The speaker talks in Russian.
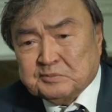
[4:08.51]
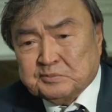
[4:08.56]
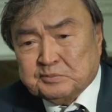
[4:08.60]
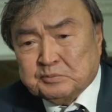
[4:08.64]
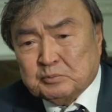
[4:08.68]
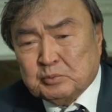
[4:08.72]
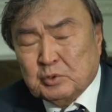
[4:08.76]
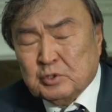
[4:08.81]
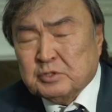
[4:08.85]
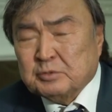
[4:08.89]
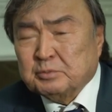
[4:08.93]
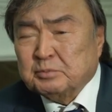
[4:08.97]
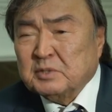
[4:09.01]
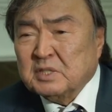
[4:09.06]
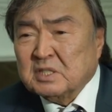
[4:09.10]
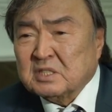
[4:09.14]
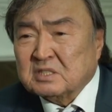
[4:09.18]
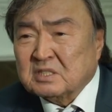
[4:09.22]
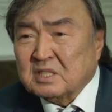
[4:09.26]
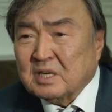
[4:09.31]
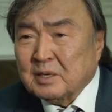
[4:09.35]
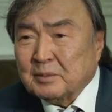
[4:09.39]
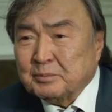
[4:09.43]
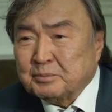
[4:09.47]
Пусть мне
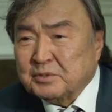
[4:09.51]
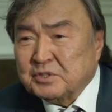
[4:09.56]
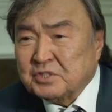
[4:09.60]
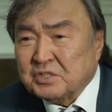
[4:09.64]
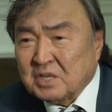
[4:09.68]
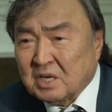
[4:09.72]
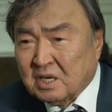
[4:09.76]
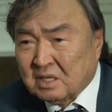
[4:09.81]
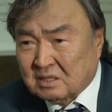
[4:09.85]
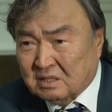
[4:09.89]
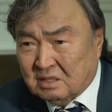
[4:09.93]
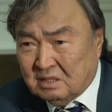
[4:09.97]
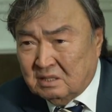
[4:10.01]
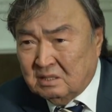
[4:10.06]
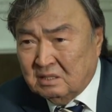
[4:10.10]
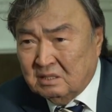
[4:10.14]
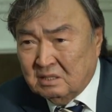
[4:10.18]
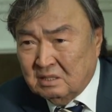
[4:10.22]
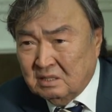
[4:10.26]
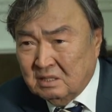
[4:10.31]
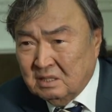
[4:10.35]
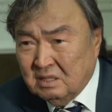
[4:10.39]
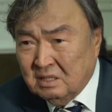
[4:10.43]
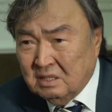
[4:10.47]
сообщат
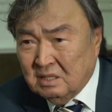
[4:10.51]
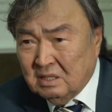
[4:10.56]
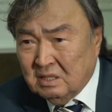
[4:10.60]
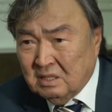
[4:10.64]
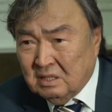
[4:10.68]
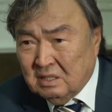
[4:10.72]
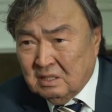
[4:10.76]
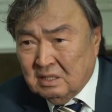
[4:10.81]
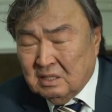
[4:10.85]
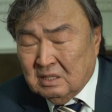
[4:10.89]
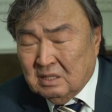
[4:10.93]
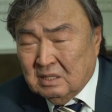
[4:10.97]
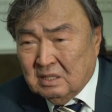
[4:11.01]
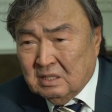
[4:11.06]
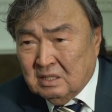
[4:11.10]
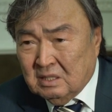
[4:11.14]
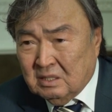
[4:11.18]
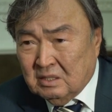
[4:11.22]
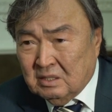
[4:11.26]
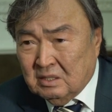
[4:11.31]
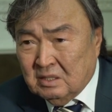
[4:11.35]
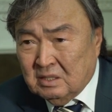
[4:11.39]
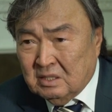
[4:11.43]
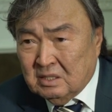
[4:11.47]

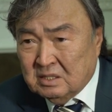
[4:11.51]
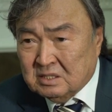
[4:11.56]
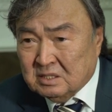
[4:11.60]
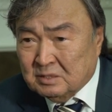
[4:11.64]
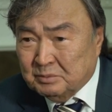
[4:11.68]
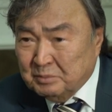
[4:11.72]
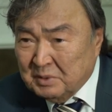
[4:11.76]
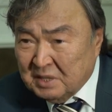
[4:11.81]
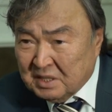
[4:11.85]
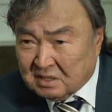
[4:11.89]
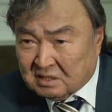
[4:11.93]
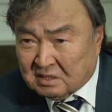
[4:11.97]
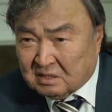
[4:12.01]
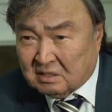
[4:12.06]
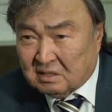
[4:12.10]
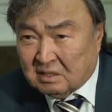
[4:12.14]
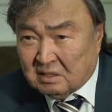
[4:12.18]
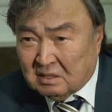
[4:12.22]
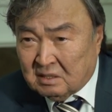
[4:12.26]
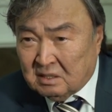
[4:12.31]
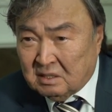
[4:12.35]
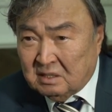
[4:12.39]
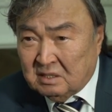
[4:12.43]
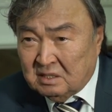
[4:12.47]
с
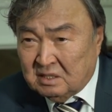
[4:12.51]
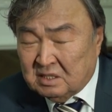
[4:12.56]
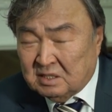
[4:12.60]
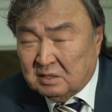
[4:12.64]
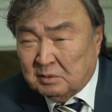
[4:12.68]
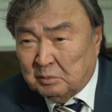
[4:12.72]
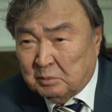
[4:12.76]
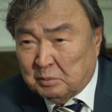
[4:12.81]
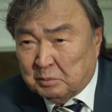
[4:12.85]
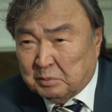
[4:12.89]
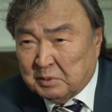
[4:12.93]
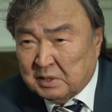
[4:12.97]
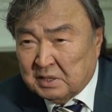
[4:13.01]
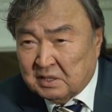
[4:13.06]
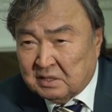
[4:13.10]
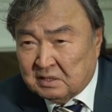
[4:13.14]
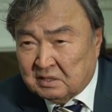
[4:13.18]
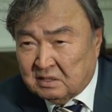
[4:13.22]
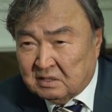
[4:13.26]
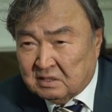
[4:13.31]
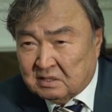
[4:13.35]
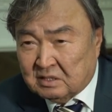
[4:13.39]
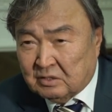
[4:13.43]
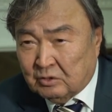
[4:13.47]
места из
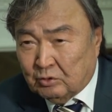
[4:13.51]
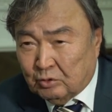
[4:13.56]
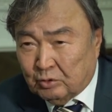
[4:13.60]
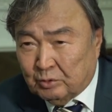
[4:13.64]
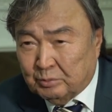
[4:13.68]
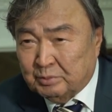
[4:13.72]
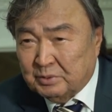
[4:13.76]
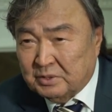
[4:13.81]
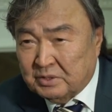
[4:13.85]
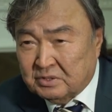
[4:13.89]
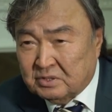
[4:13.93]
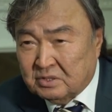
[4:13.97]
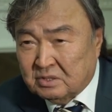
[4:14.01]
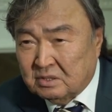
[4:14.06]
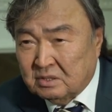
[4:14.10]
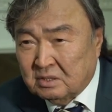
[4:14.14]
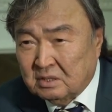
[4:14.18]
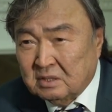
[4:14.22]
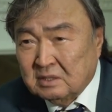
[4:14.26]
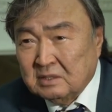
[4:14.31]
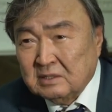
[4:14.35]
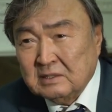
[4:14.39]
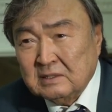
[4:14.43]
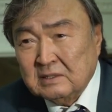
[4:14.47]
Семипалатинской
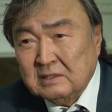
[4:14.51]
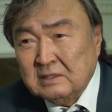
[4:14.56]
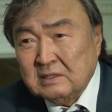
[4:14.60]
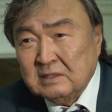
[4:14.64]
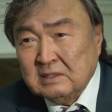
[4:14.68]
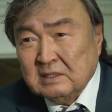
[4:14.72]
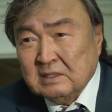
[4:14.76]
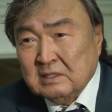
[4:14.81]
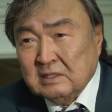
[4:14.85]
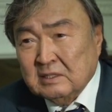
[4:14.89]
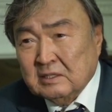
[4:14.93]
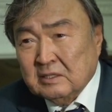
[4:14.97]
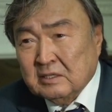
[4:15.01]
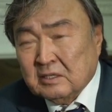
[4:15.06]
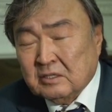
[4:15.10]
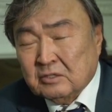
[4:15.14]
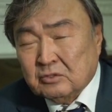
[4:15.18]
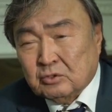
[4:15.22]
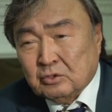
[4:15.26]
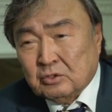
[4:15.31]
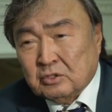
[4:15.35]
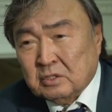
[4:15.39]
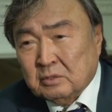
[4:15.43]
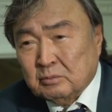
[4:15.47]
области
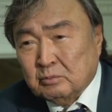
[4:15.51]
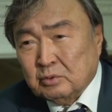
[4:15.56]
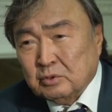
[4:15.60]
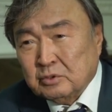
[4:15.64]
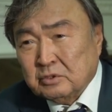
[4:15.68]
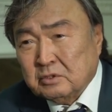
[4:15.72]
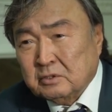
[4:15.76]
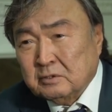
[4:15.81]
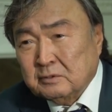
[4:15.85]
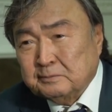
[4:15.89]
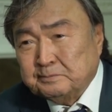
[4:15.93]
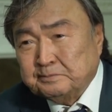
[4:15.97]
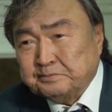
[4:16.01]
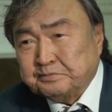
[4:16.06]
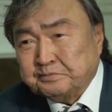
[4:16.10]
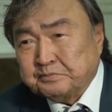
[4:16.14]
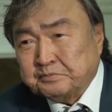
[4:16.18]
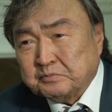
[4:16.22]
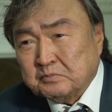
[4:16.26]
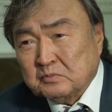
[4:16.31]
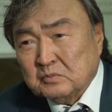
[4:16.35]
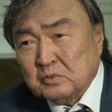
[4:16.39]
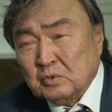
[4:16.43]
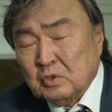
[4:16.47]
кто-нибудь.
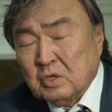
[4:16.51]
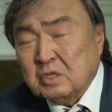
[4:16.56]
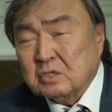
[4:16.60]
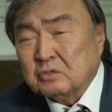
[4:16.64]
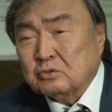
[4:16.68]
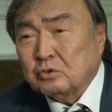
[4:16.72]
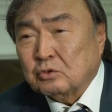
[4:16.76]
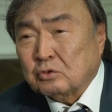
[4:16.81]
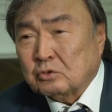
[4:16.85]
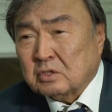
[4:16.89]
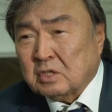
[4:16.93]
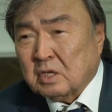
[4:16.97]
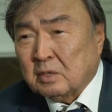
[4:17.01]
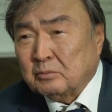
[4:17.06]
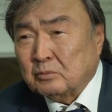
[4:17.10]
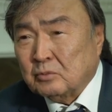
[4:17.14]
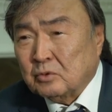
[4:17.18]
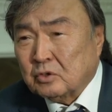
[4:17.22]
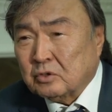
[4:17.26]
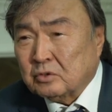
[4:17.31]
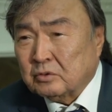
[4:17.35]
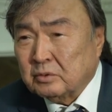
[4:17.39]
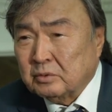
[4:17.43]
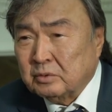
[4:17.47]
Ну а кто там
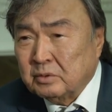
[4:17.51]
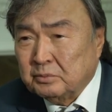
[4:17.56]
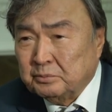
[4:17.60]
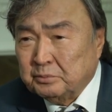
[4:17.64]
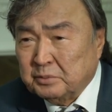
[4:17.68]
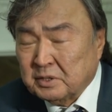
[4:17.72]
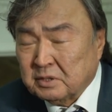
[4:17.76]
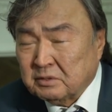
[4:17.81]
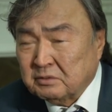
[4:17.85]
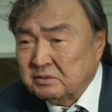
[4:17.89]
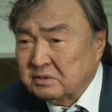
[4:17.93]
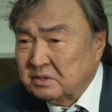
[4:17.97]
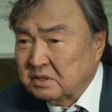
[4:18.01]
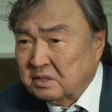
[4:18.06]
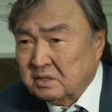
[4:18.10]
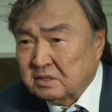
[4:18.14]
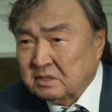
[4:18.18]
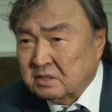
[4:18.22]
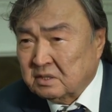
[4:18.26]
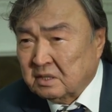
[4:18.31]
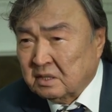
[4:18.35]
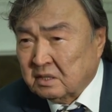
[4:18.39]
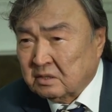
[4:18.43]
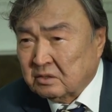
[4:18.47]
мог? Первый
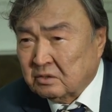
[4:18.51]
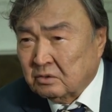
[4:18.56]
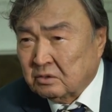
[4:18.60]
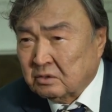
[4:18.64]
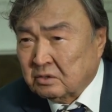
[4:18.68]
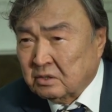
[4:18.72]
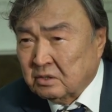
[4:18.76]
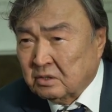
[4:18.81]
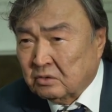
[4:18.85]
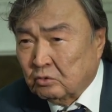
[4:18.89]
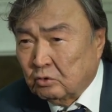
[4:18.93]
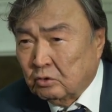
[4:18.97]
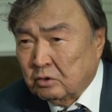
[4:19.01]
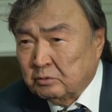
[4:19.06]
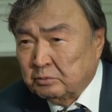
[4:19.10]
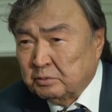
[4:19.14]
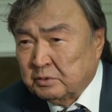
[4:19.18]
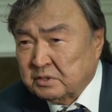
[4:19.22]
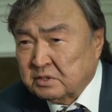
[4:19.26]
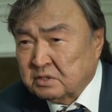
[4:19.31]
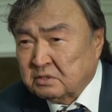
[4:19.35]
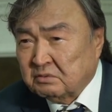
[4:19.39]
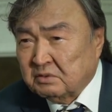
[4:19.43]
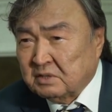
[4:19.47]
секретарь только.
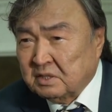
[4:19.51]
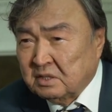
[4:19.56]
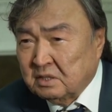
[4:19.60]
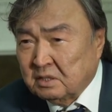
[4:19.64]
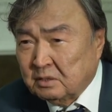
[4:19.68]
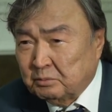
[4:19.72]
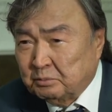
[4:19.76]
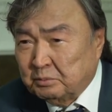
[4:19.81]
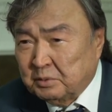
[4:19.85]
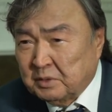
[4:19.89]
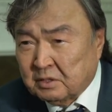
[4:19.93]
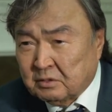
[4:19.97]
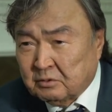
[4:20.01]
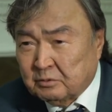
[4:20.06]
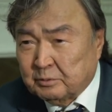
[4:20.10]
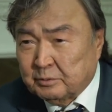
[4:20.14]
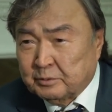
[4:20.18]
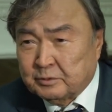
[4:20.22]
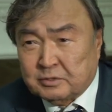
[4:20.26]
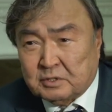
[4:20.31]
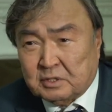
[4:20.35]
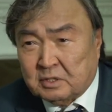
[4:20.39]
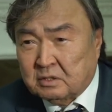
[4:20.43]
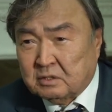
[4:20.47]
Колбин звонит первому
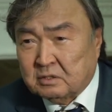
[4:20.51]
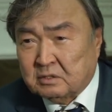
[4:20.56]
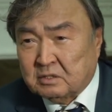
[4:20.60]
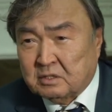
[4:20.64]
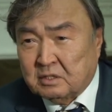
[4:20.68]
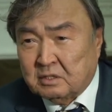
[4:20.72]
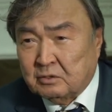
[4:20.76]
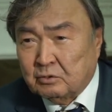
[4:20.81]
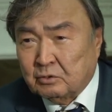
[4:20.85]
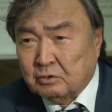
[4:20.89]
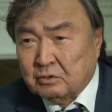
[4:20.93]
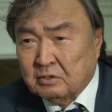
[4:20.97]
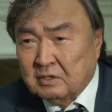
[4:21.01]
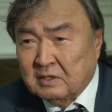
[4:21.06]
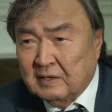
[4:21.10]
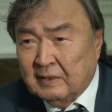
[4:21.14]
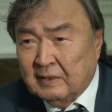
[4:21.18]
секретарю.